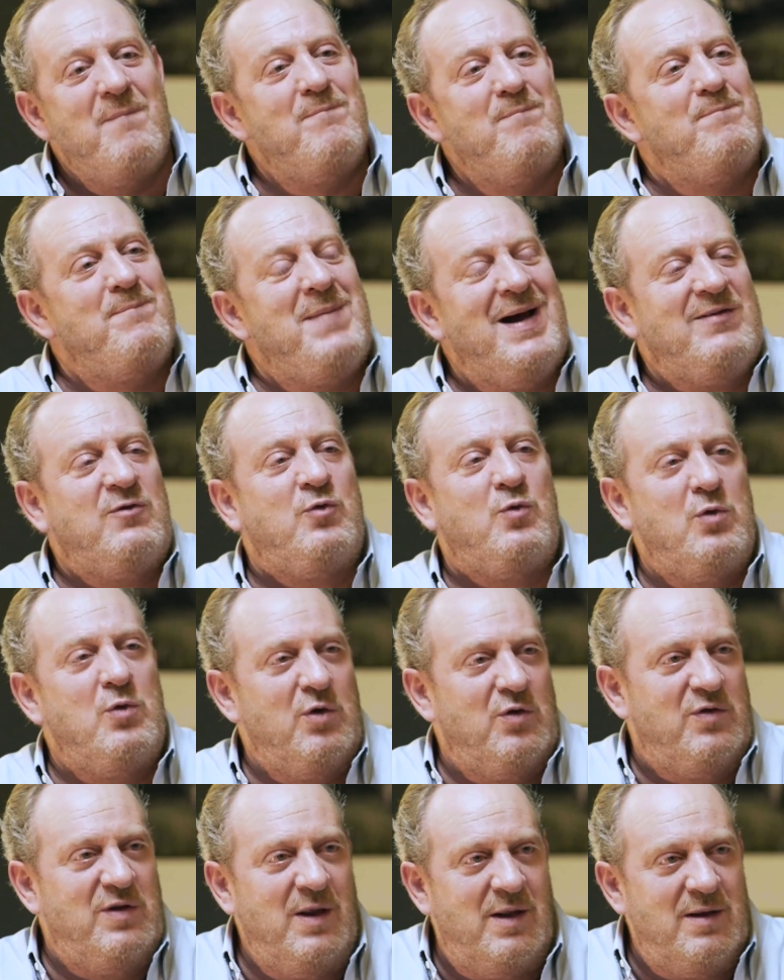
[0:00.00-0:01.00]
más
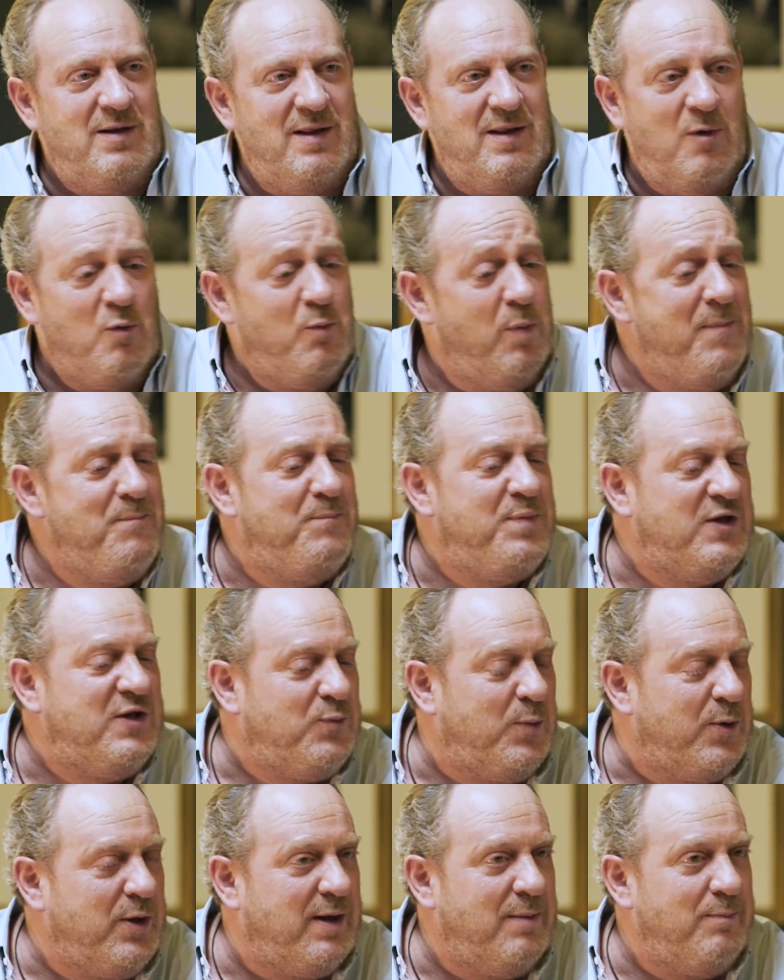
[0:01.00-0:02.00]
curiosidad te da. Un buen pitch,
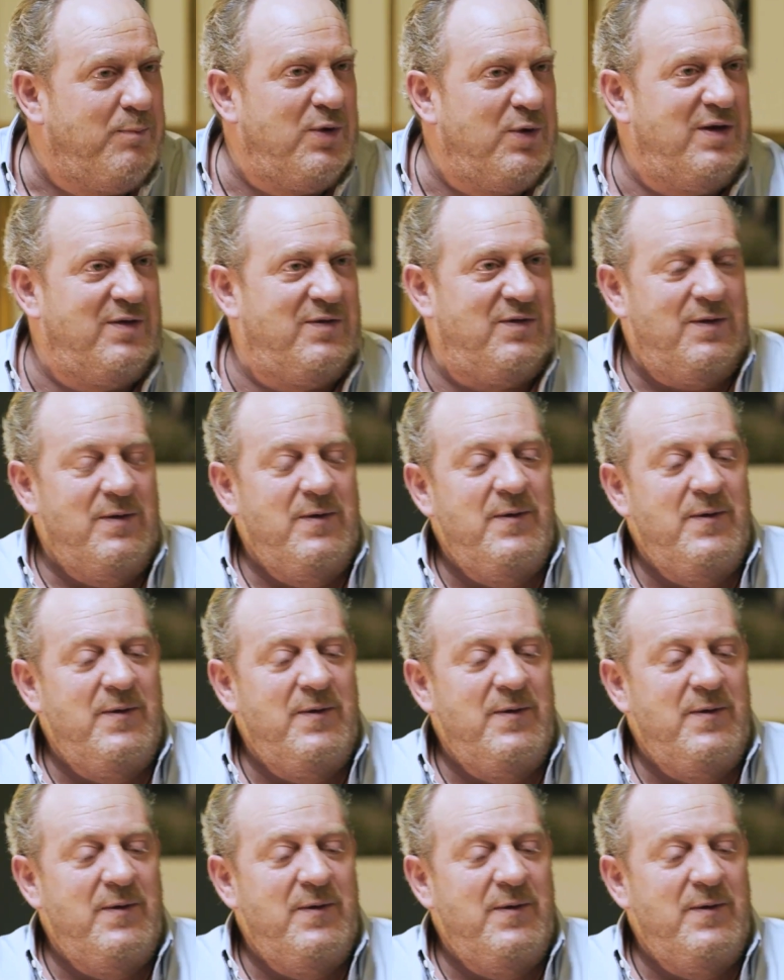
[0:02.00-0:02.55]
por ejemplo, es,